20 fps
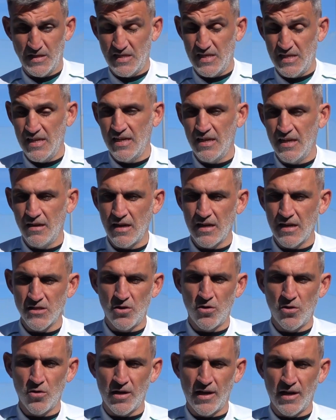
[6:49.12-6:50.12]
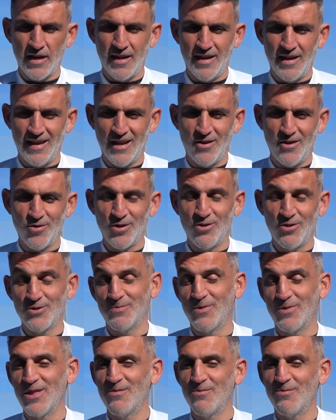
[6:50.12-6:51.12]
Sí, es lo que, en lo que
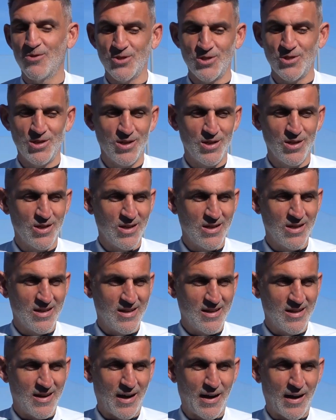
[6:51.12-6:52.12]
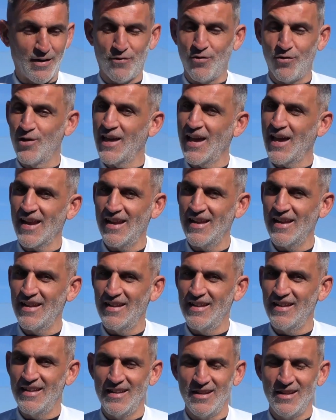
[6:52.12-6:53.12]
nos podemos refugiar
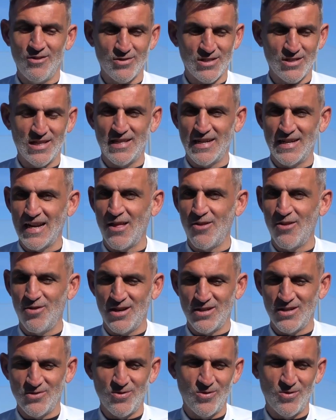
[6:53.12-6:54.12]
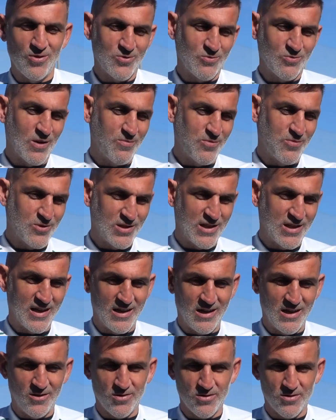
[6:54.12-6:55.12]
los entrenadores, ¿no? los cuerpos
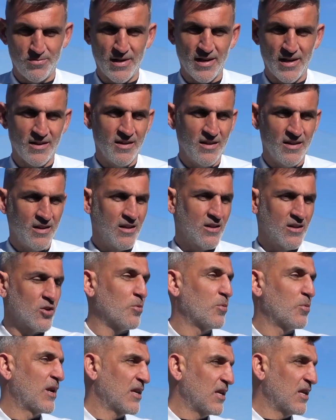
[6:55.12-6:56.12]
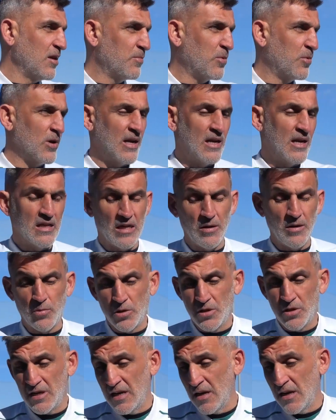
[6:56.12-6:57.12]
técnicos, ver como el equipo, que el
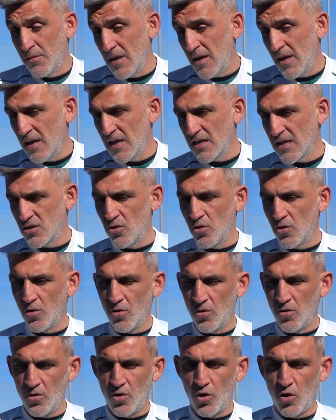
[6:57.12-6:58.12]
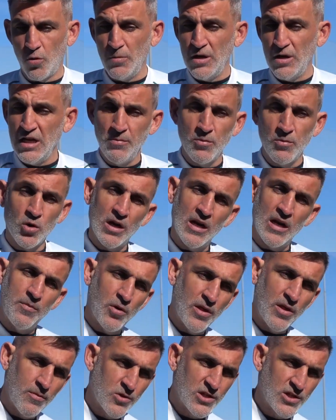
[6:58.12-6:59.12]
equipo entrene bien, que es lo, mínimo que le
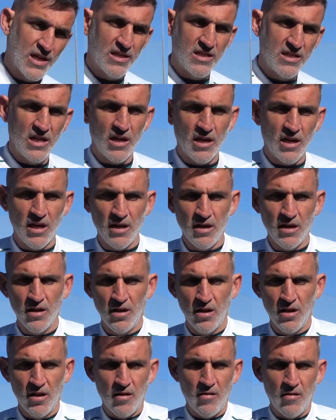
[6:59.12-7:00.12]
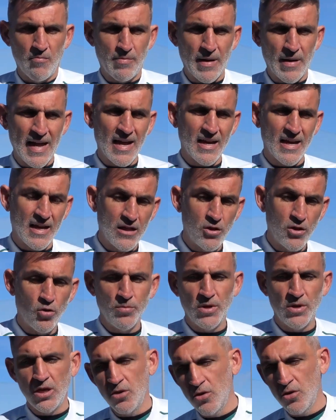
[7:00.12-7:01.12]
podemos exigir para que el
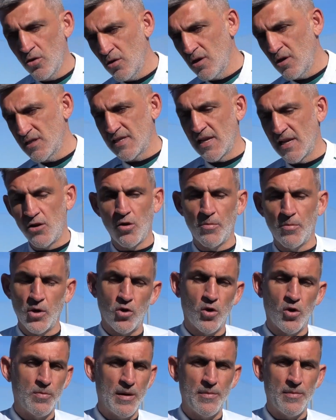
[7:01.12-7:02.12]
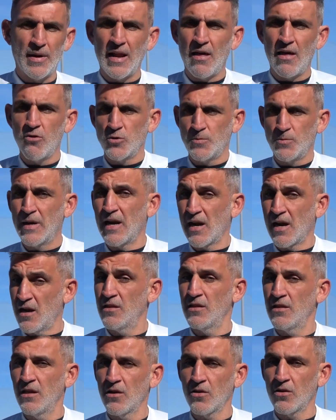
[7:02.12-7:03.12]
domingo estén lo mejor preparados para
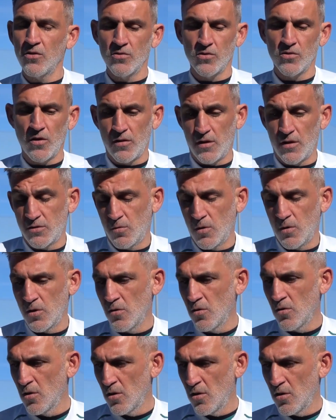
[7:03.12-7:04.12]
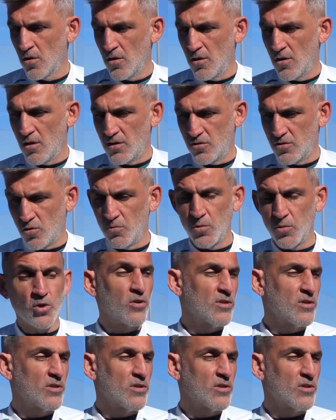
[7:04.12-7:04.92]
rendir. ¿no? Entonces, bueno, estoy muy